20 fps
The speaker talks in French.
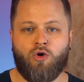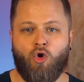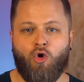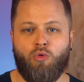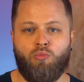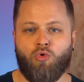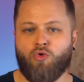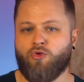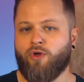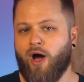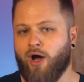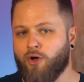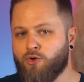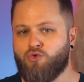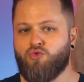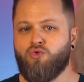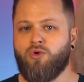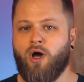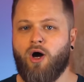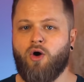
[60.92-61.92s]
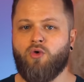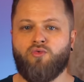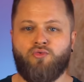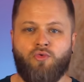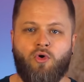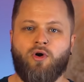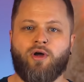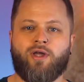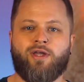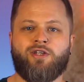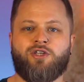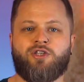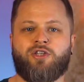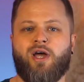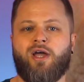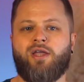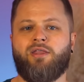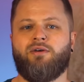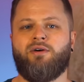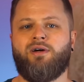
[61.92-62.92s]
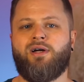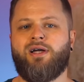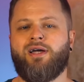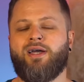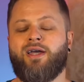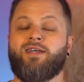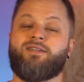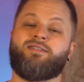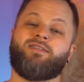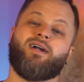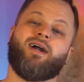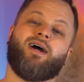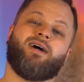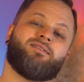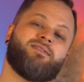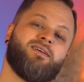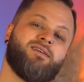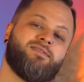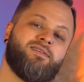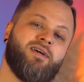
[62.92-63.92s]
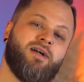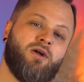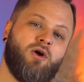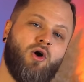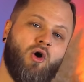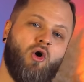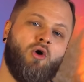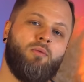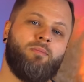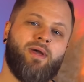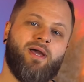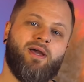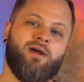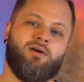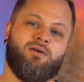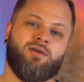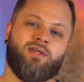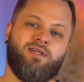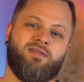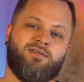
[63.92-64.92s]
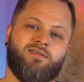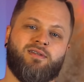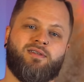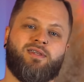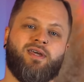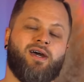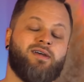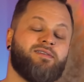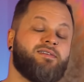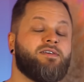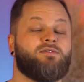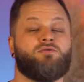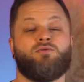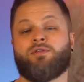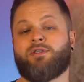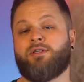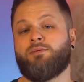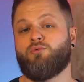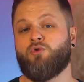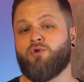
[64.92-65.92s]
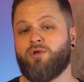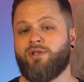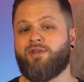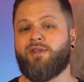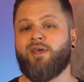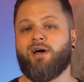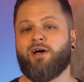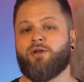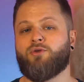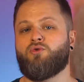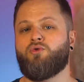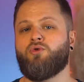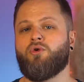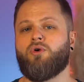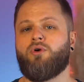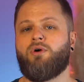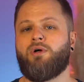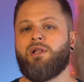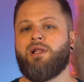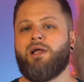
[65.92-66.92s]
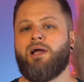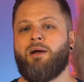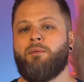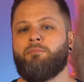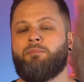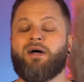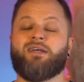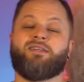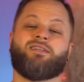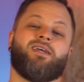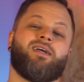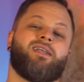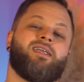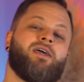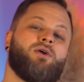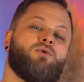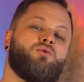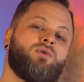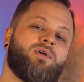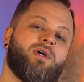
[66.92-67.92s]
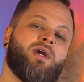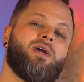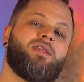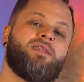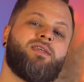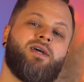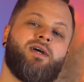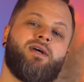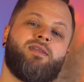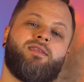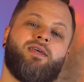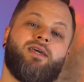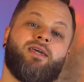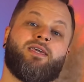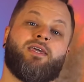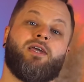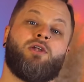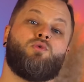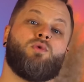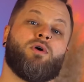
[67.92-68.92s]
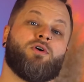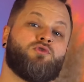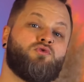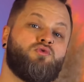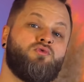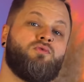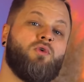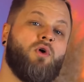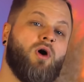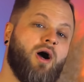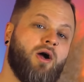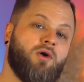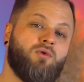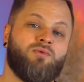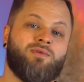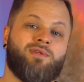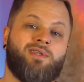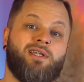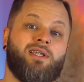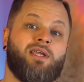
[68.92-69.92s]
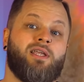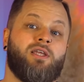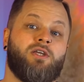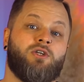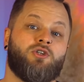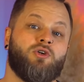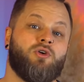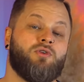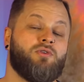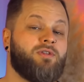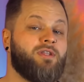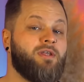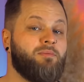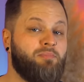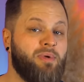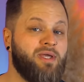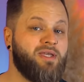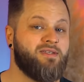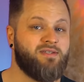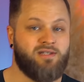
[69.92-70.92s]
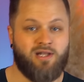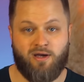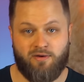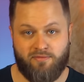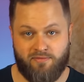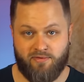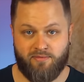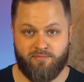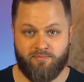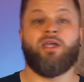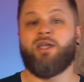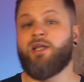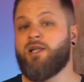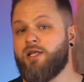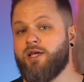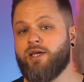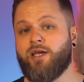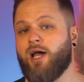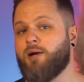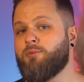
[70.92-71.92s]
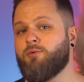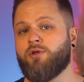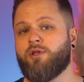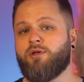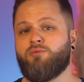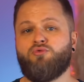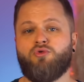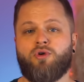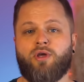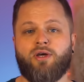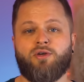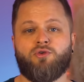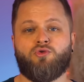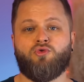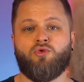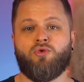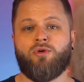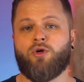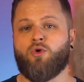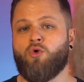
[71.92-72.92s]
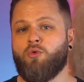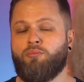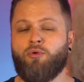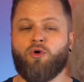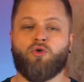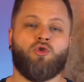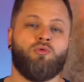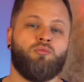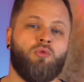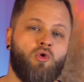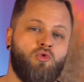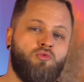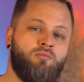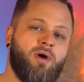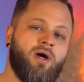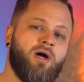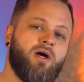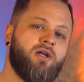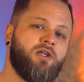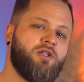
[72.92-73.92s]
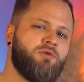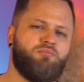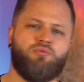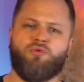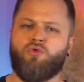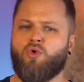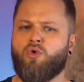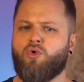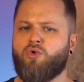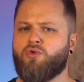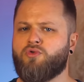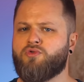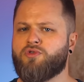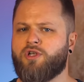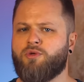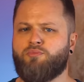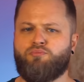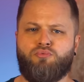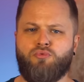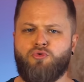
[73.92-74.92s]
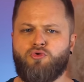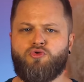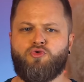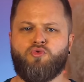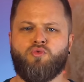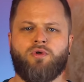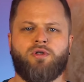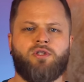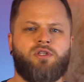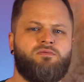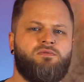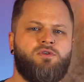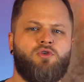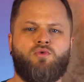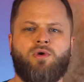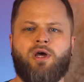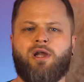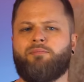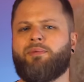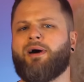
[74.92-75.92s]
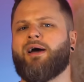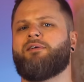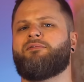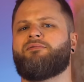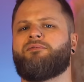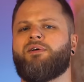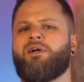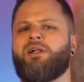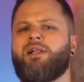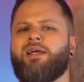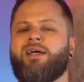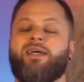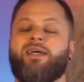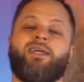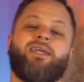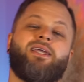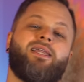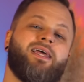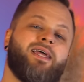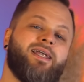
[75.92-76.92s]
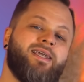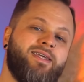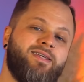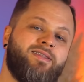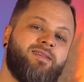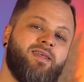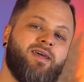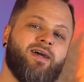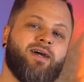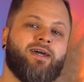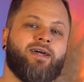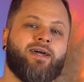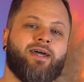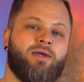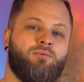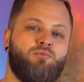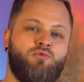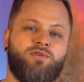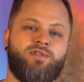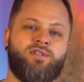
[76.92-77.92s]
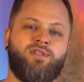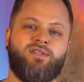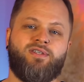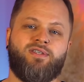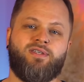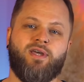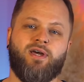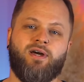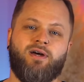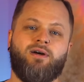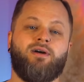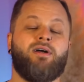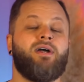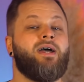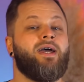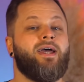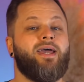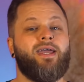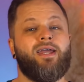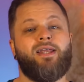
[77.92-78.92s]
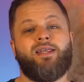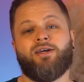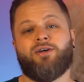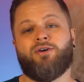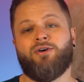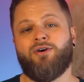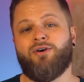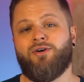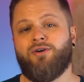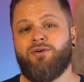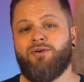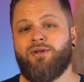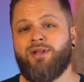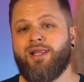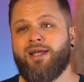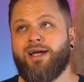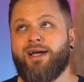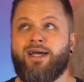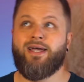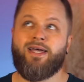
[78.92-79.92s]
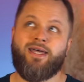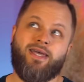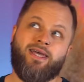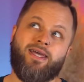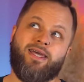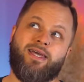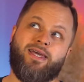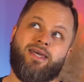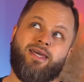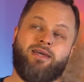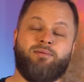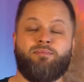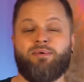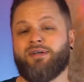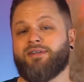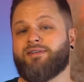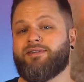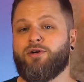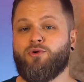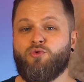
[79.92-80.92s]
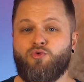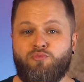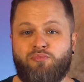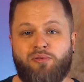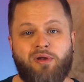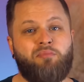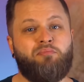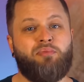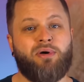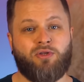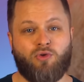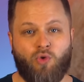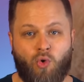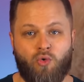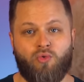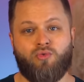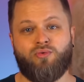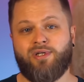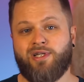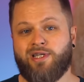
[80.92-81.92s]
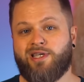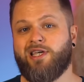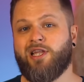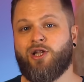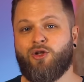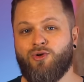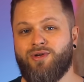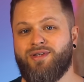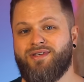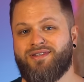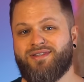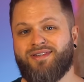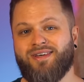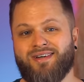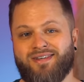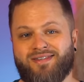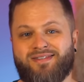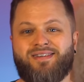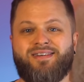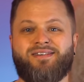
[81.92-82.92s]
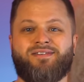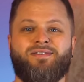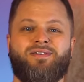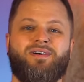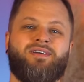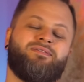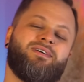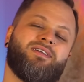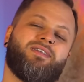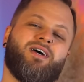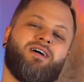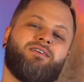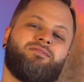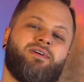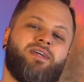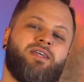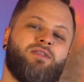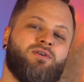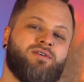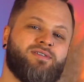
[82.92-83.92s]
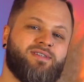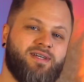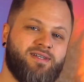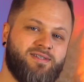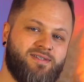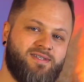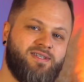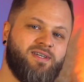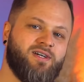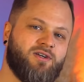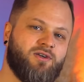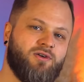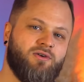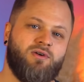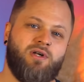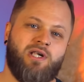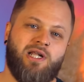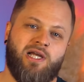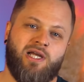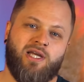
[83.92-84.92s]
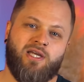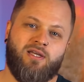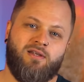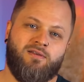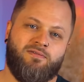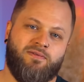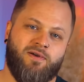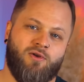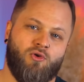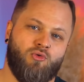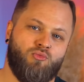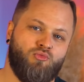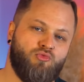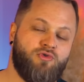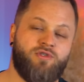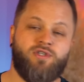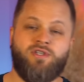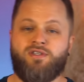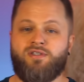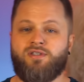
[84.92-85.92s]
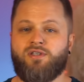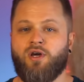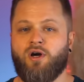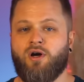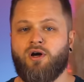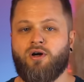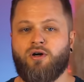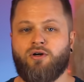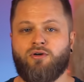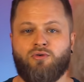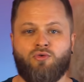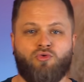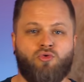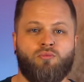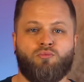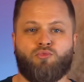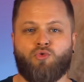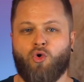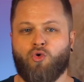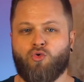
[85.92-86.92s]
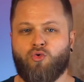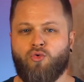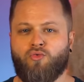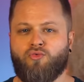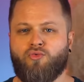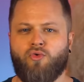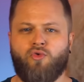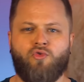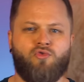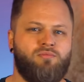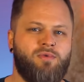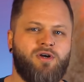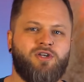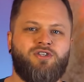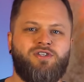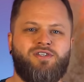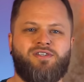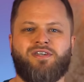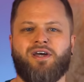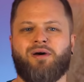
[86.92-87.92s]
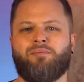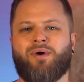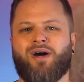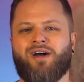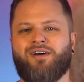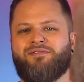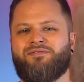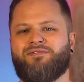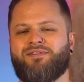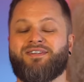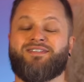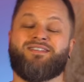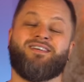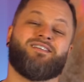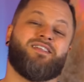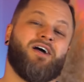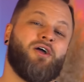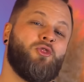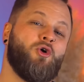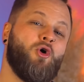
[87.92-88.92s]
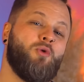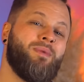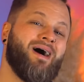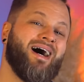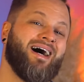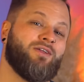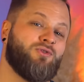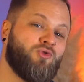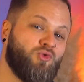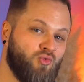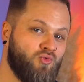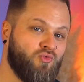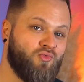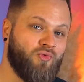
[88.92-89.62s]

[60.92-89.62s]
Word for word: comme Dracula ou Frankenstein, et c'est grâce à sa grand-mère qu'il s'intéresse à ce type de littérature, parce qu'elle est ukrainienne et qu'elle lui a souvent raconté les légendes des pays slaves. Il lit également des bouquins sur les comportements humains, l'hypnose, les pulsions individuelles, bref, il est littéraire et musicien, et l'école, eh ben ça lui plaît pas trop. Il quitte le lycée à 16 ans et va travailler dans un cirque. Il fait le musicien, euh, dompteur de fauves, magicien, bref, c'est un homme à tout